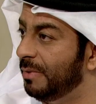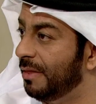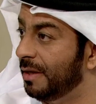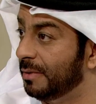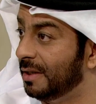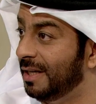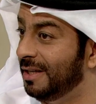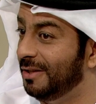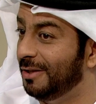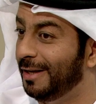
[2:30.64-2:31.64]
بالضبط
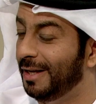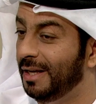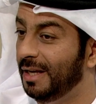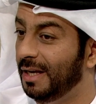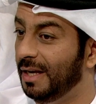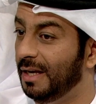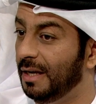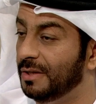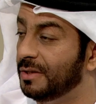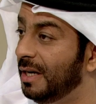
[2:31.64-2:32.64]
يعني
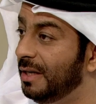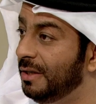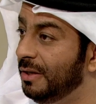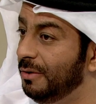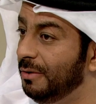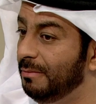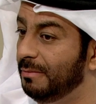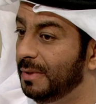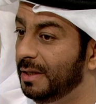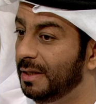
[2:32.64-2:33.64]
آه، السايح
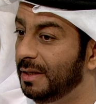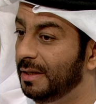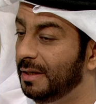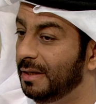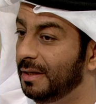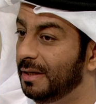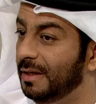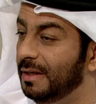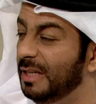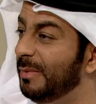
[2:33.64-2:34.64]
اليوم
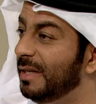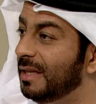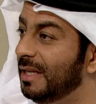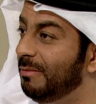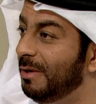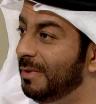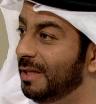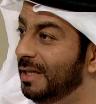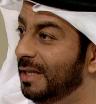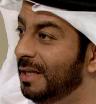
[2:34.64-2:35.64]
آه، يبي يطلع من
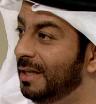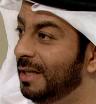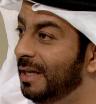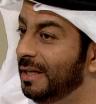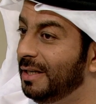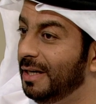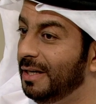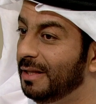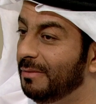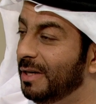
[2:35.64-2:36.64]
المدينه
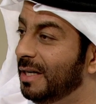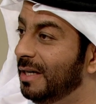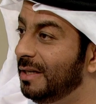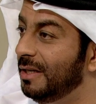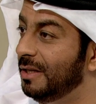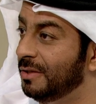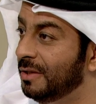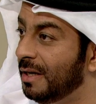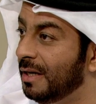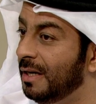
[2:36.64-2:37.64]
ياخذ مكان
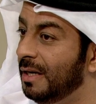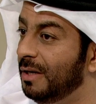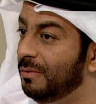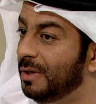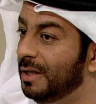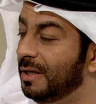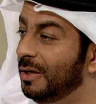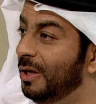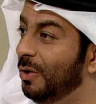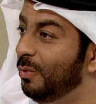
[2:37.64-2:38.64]
للاسترخاء
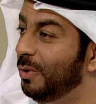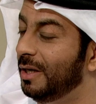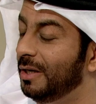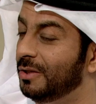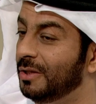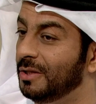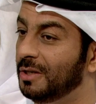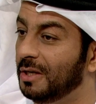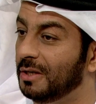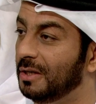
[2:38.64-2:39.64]

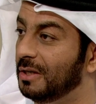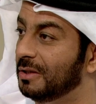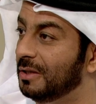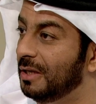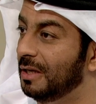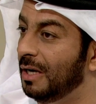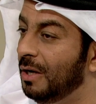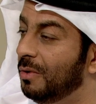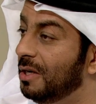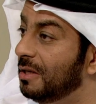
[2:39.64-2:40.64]
واستنشاق
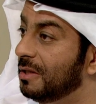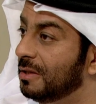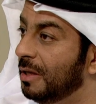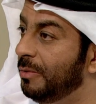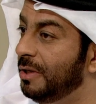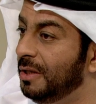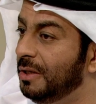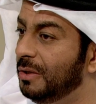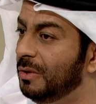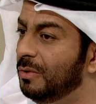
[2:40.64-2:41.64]
الهواء
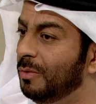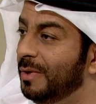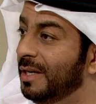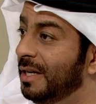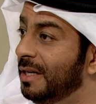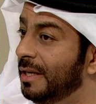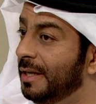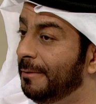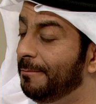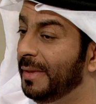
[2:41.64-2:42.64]
الطبيعي ومنها
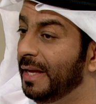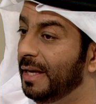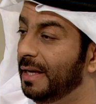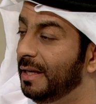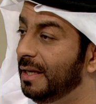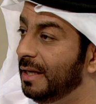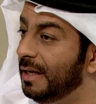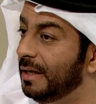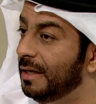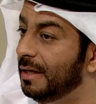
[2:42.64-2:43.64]
الى
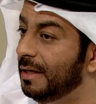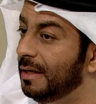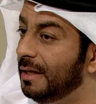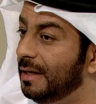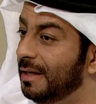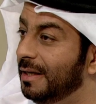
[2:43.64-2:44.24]
الى بين